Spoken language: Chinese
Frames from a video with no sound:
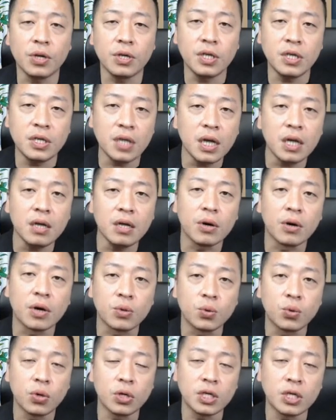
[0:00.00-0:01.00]
为今天有
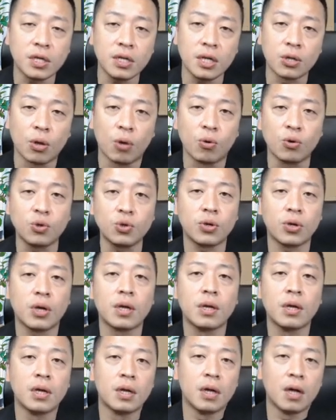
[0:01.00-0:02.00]
很多新的同
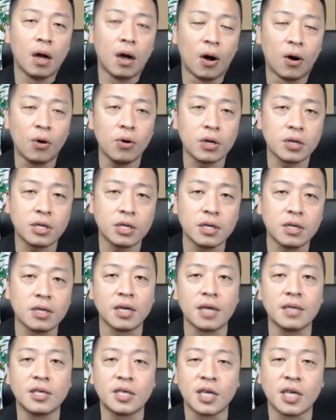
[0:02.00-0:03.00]
学，哦，或者是以
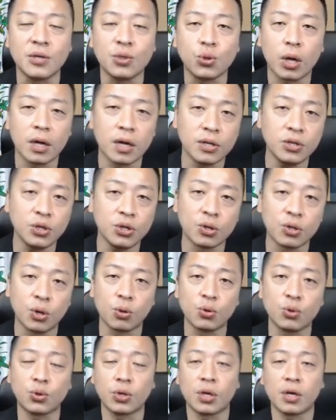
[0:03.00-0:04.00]
前潜水很久的
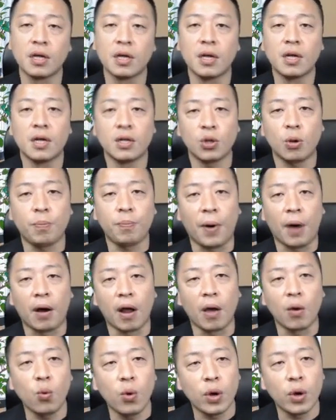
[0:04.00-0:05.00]
同学都跑
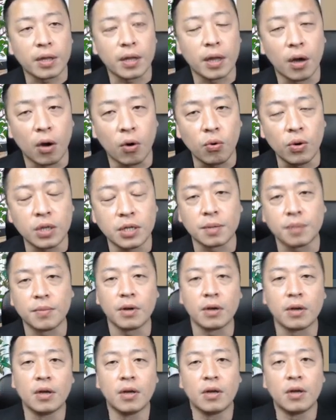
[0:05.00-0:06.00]
来问，哦，问什
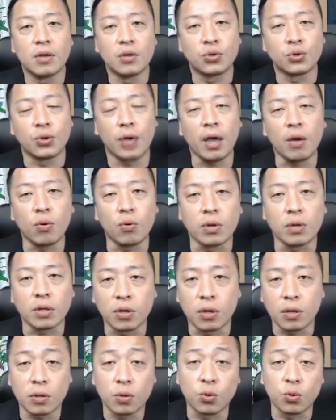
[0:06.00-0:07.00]
么？说，哎，我
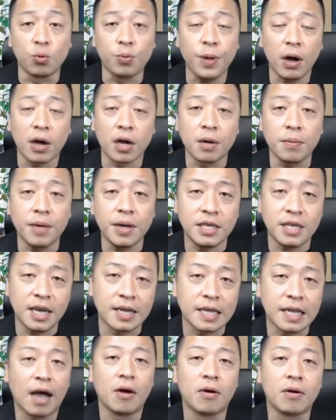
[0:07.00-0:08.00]
股股票可不可以解
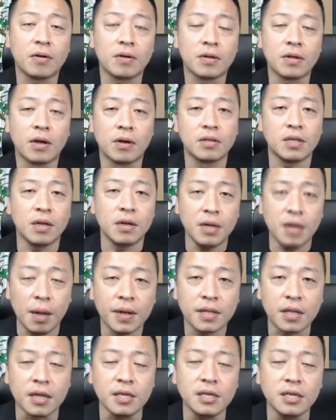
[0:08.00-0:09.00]
套？哦，那要不
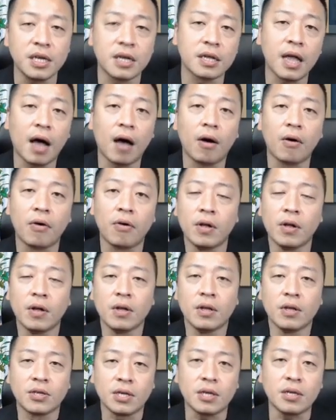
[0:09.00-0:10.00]
要等解套？
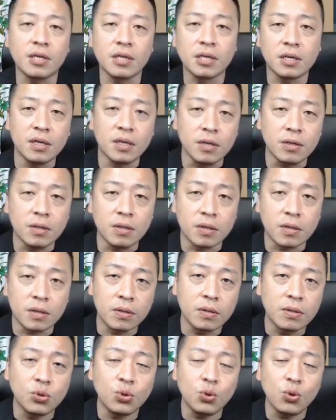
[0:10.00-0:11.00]
其实你
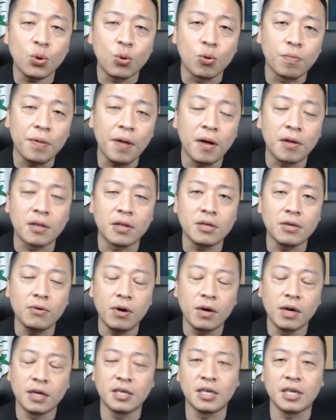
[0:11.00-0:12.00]
做股票，你是
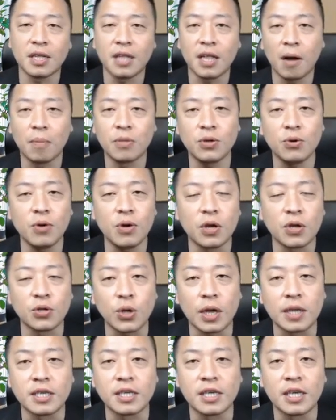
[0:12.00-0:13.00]
为了解套，不是为了
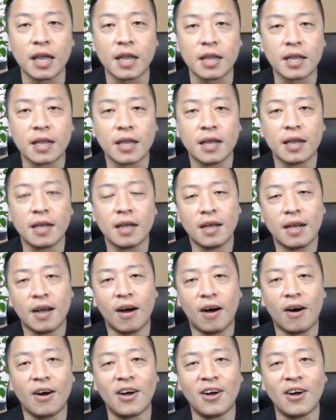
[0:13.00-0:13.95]
赚钱。哦，